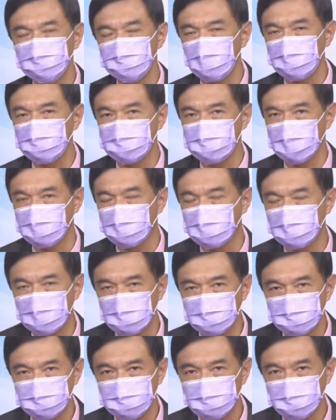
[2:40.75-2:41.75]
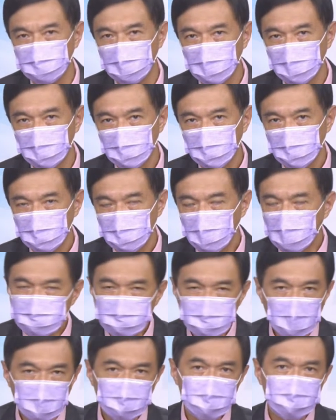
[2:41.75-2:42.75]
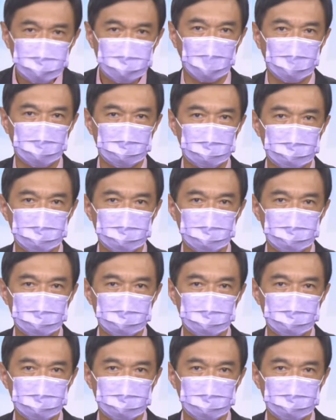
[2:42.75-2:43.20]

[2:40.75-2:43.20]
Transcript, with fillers: 都不讲话，那只要一涨，